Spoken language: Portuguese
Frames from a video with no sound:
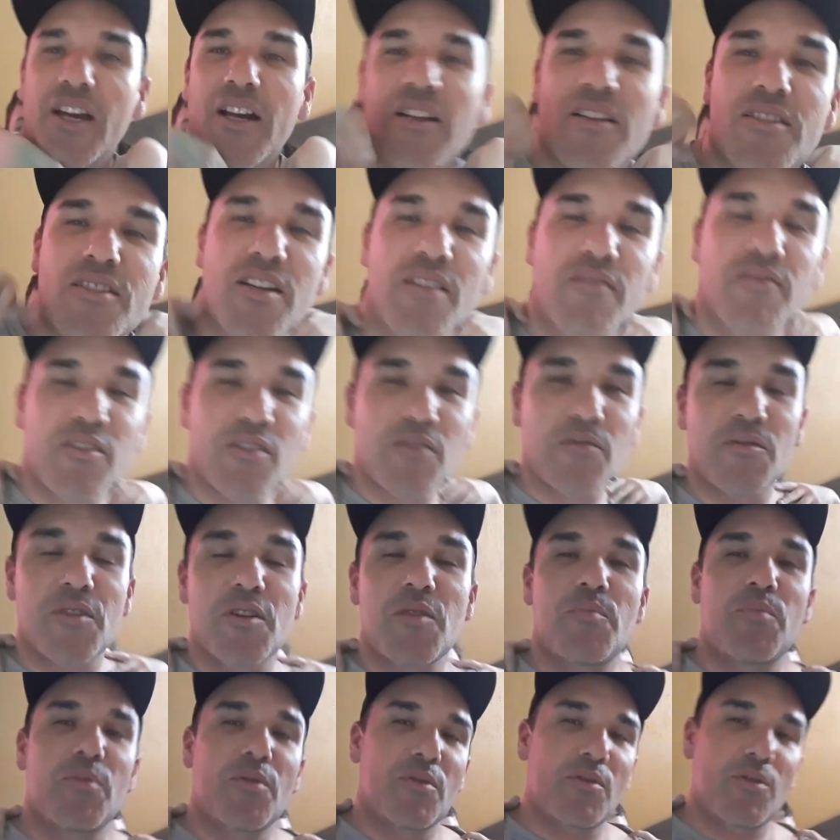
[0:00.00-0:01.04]
elas já vão
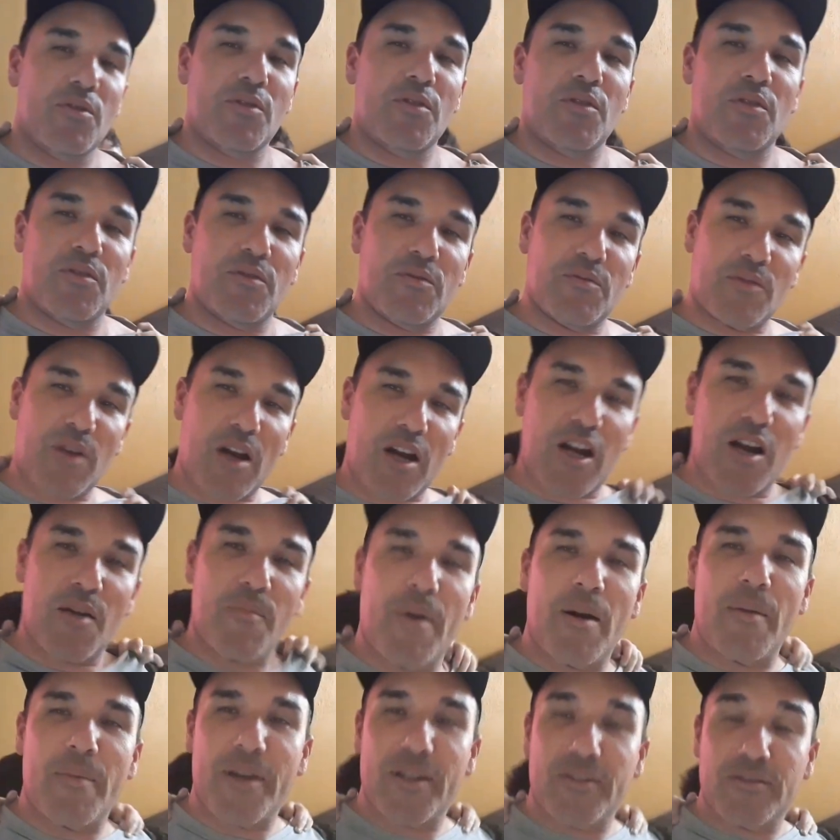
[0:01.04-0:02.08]
ir pro
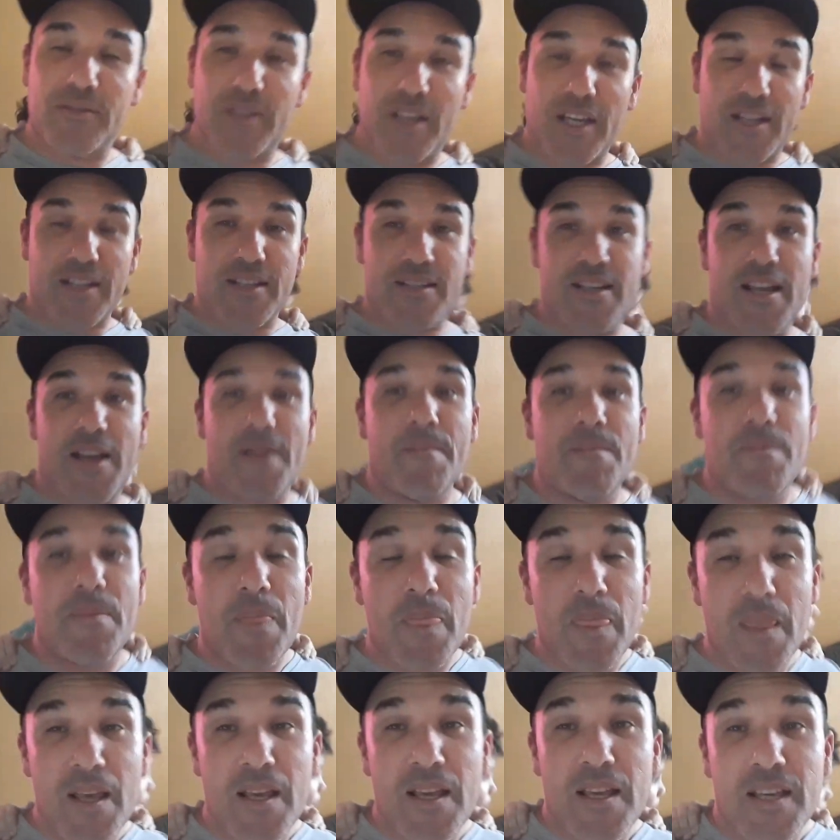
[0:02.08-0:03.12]
acampamento assim, deles, né?
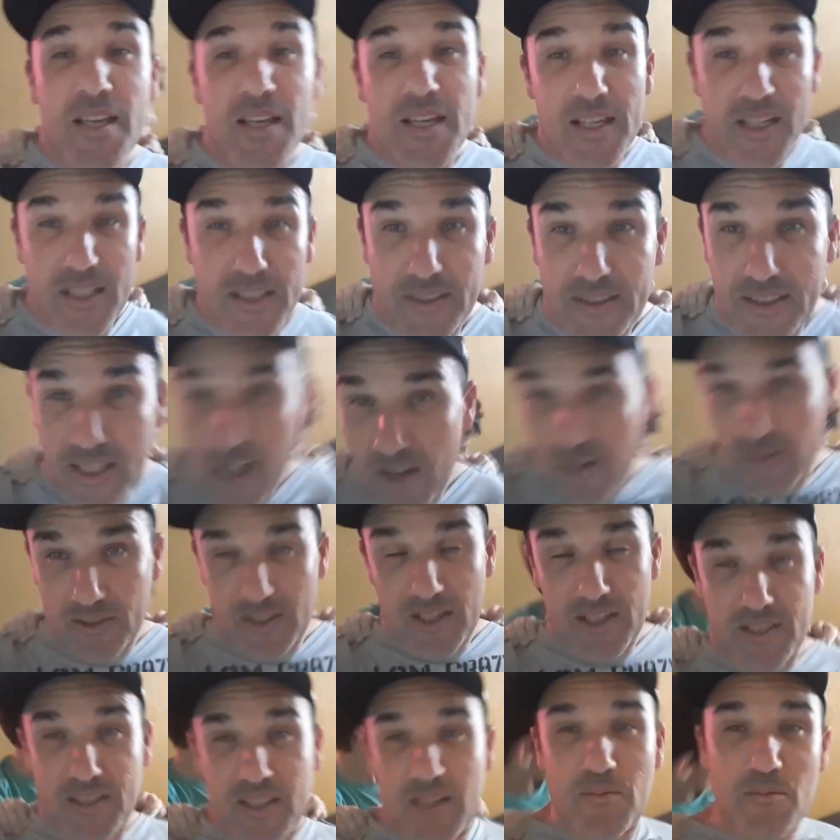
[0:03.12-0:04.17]
É então,
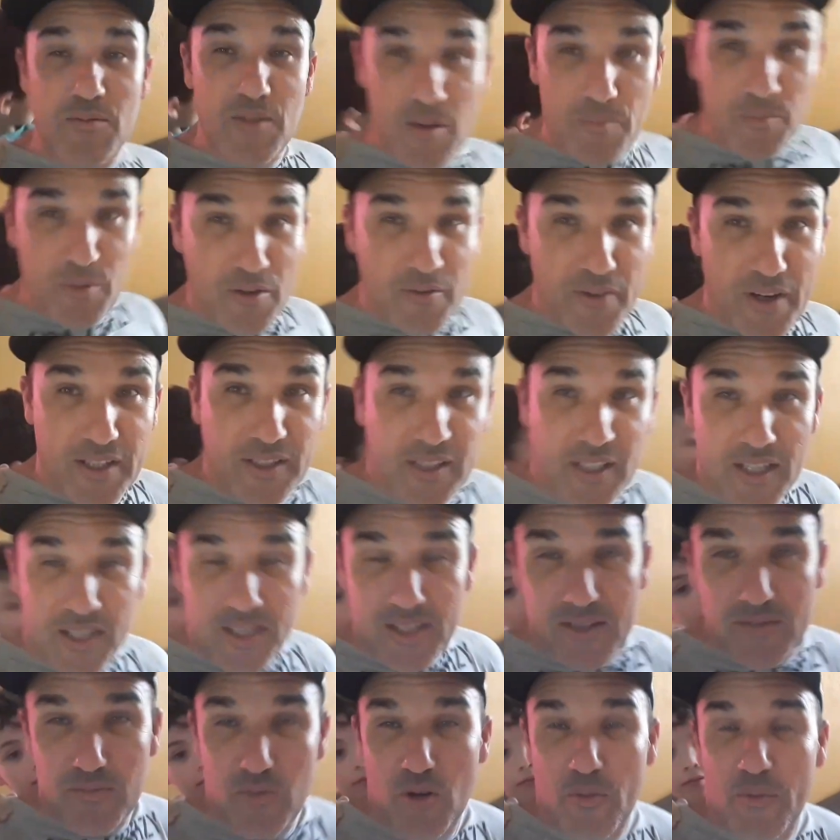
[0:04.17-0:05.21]
nós estamos
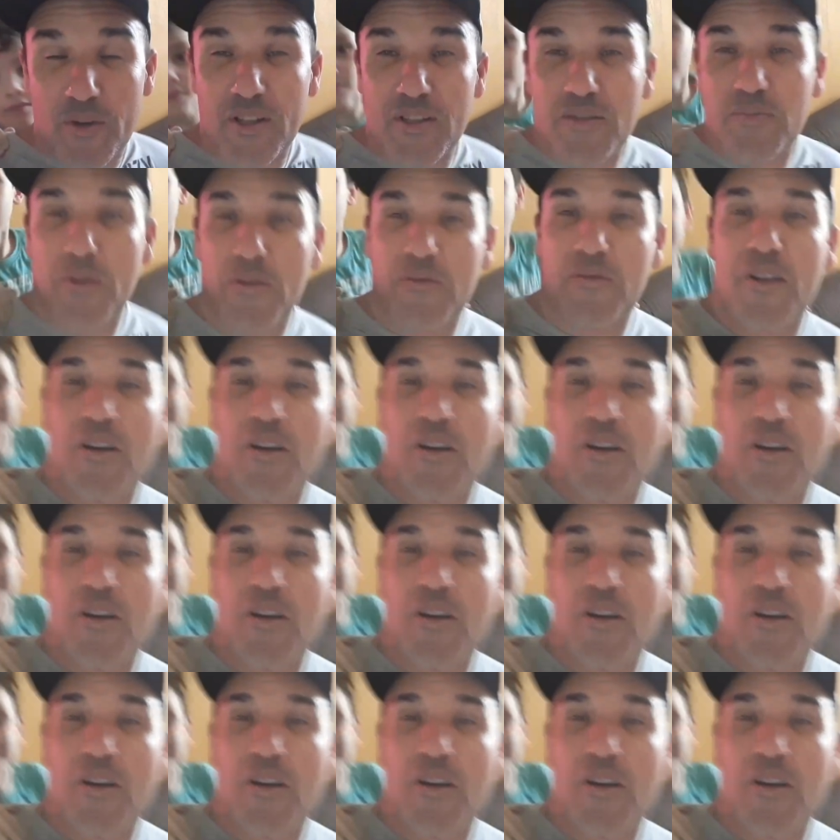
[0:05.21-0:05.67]
aproveitando esses momentos para